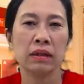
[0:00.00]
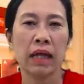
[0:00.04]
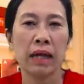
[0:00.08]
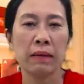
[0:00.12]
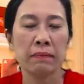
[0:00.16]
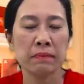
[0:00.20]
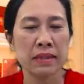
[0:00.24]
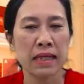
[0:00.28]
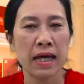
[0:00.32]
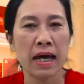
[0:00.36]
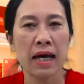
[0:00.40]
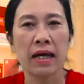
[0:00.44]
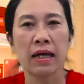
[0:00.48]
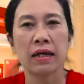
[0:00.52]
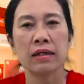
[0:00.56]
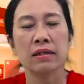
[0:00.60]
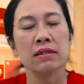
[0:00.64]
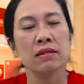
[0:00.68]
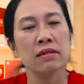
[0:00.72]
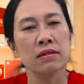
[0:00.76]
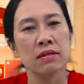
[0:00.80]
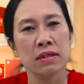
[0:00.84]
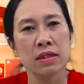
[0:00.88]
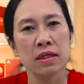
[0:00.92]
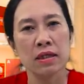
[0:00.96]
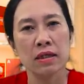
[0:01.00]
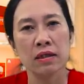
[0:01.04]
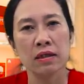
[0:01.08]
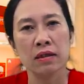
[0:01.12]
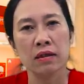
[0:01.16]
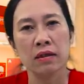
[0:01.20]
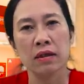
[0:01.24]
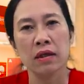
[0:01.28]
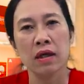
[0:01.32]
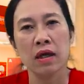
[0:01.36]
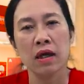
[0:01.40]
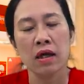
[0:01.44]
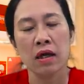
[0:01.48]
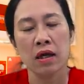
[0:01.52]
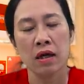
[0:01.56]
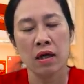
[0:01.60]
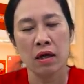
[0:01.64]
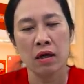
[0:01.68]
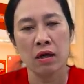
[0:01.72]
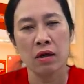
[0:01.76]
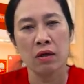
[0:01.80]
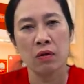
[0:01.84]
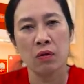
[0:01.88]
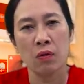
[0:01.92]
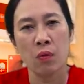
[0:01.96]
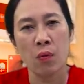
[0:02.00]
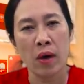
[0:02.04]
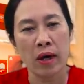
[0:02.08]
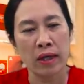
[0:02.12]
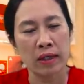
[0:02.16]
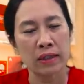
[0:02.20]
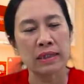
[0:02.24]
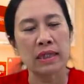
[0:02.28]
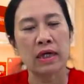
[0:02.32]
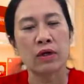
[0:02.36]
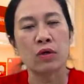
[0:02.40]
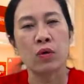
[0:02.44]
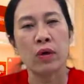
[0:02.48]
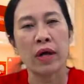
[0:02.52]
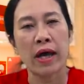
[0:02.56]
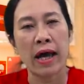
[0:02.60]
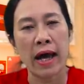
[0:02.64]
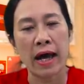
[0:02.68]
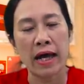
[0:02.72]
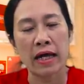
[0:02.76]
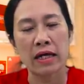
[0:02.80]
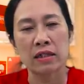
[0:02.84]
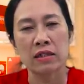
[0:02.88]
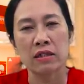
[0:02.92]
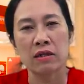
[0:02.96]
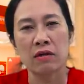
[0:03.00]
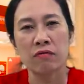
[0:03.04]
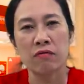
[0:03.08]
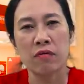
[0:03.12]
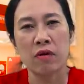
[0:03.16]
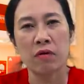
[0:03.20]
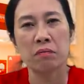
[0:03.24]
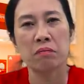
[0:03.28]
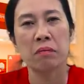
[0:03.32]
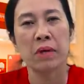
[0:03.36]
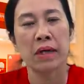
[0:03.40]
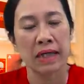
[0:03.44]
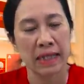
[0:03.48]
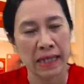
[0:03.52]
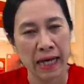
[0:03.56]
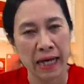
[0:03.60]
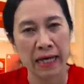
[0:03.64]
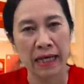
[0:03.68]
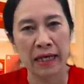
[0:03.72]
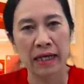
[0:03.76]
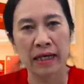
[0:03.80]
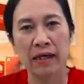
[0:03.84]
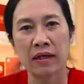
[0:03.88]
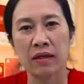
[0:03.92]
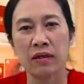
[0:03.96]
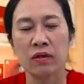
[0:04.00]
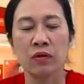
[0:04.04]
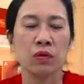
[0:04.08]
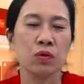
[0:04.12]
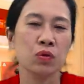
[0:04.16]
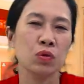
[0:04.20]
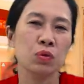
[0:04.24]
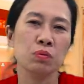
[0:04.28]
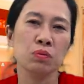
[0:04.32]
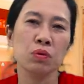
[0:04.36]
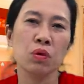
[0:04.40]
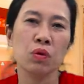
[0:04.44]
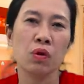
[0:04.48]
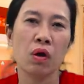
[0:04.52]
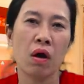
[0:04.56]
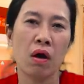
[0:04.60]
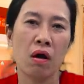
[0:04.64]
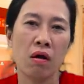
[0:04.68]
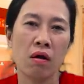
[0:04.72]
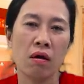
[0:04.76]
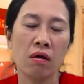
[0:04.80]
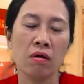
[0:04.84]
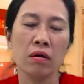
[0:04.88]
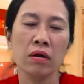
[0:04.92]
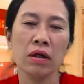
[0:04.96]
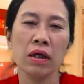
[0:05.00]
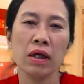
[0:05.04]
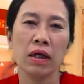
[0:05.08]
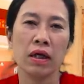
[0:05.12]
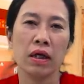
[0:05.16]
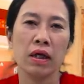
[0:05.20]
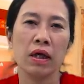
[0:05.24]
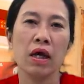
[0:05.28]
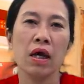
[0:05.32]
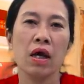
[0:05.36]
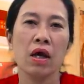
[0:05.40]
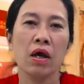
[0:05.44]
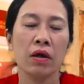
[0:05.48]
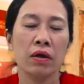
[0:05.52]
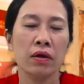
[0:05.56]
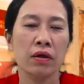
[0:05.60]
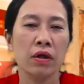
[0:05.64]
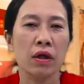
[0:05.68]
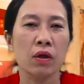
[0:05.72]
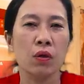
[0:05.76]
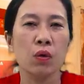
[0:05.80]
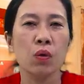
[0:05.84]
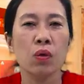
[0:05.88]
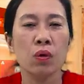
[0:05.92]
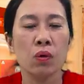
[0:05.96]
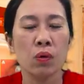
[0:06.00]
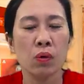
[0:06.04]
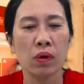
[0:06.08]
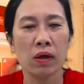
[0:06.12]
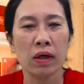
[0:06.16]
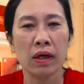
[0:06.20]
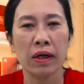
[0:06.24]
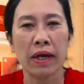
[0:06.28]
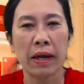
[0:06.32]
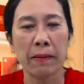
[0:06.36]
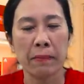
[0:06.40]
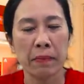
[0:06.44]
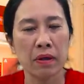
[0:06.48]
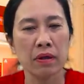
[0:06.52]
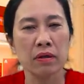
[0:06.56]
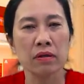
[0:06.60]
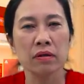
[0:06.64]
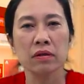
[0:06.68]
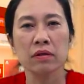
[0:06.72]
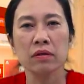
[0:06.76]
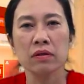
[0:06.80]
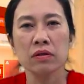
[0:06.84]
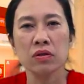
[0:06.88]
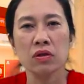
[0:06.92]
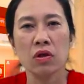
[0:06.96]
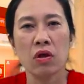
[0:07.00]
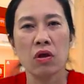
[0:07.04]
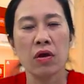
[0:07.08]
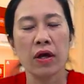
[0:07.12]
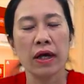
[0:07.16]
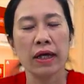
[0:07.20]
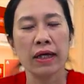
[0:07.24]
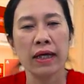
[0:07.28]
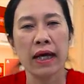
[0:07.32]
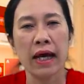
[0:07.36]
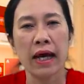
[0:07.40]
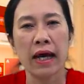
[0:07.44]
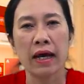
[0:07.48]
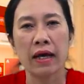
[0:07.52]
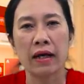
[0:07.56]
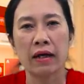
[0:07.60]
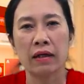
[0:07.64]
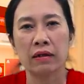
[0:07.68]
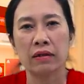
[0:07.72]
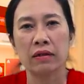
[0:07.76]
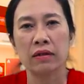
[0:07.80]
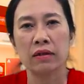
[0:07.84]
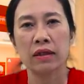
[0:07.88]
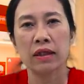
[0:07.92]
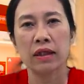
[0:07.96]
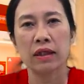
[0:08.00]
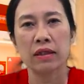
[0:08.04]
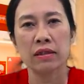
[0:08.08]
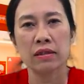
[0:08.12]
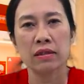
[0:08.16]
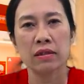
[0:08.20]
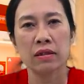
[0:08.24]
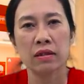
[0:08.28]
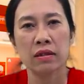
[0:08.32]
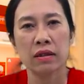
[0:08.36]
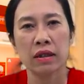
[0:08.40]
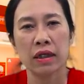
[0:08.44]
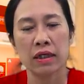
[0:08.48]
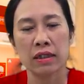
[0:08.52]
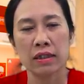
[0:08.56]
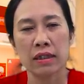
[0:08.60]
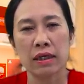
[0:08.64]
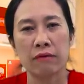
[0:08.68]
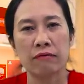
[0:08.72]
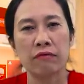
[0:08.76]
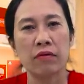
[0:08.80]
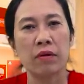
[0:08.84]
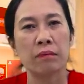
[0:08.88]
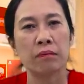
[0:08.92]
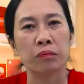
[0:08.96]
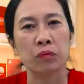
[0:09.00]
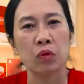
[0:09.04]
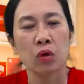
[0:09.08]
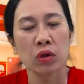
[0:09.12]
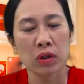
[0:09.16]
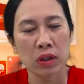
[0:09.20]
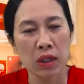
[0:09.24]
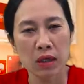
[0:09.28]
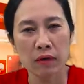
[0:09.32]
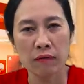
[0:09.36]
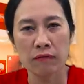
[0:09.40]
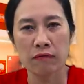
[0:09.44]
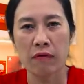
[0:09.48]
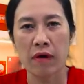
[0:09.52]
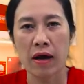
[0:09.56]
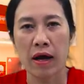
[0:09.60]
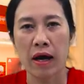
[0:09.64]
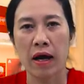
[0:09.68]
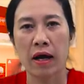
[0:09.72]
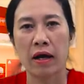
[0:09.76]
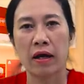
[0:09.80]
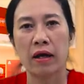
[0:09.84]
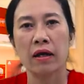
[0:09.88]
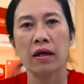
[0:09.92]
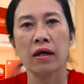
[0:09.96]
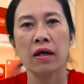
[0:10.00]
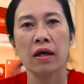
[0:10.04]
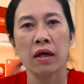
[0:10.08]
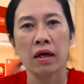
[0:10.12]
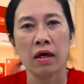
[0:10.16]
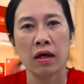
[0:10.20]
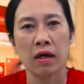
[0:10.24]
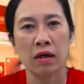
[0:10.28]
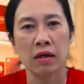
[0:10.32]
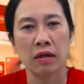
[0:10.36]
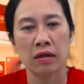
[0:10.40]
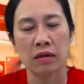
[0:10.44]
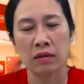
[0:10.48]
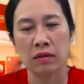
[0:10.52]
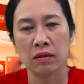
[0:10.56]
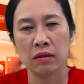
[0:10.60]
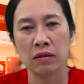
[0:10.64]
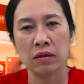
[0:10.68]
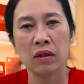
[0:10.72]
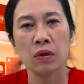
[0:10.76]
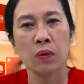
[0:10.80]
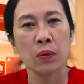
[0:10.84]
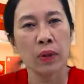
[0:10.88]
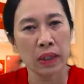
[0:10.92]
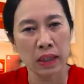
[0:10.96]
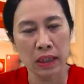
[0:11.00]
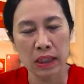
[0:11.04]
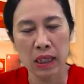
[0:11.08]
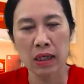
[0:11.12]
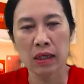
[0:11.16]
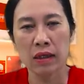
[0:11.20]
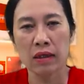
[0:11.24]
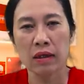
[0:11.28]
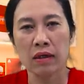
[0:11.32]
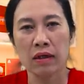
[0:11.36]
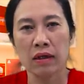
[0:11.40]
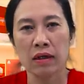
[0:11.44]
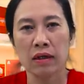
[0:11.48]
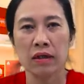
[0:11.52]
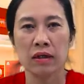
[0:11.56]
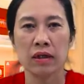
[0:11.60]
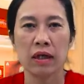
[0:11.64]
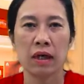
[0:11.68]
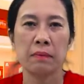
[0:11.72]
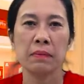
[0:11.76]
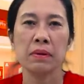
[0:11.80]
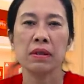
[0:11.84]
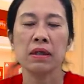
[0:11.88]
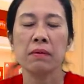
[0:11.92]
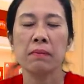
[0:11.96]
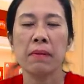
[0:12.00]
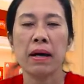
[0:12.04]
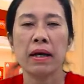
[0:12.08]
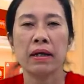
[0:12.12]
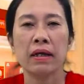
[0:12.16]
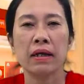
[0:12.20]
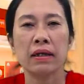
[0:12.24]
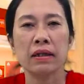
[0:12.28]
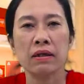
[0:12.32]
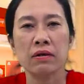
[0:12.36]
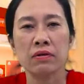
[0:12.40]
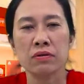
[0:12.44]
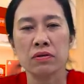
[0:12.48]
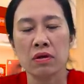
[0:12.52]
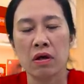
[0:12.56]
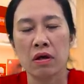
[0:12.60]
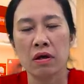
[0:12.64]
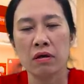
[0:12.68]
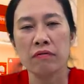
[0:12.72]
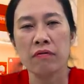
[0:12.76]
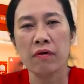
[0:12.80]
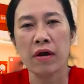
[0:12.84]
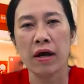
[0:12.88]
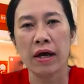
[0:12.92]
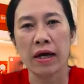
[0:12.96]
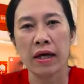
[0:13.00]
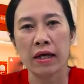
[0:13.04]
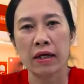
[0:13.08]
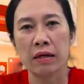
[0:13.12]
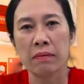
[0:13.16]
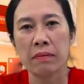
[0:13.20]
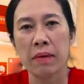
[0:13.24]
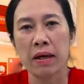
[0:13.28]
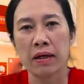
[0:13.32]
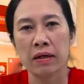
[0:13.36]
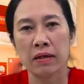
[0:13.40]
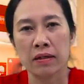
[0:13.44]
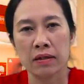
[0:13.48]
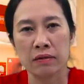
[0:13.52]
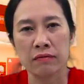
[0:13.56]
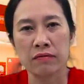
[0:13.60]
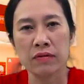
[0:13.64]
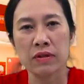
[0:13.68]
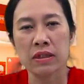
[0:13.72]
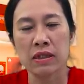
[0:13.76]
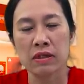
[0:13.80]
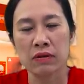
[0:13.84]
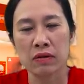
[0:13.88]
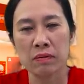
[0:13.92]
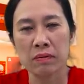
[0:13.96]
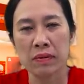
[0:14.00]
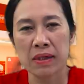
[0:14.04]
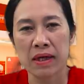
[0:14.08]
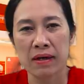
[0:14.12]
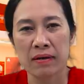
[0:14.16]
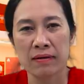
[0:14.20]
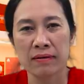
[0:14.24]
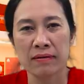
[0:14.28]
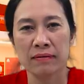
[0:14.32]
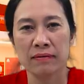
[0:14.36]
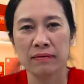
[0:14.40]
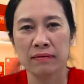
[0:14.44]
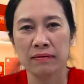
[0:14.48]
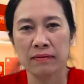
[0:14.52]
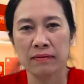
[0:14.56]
tham gia cái chương trình hoàn trả đổi hàng trong vòng 7 ngày của chúng tôi có, để luôn luôn là đáp ứng cho khách hàng những cái sản phẩm tốt nhất và hữu ích nhất. Cảm ơn các bạn đã theo dõi và hẹn các bạn ở những video tiếp theo.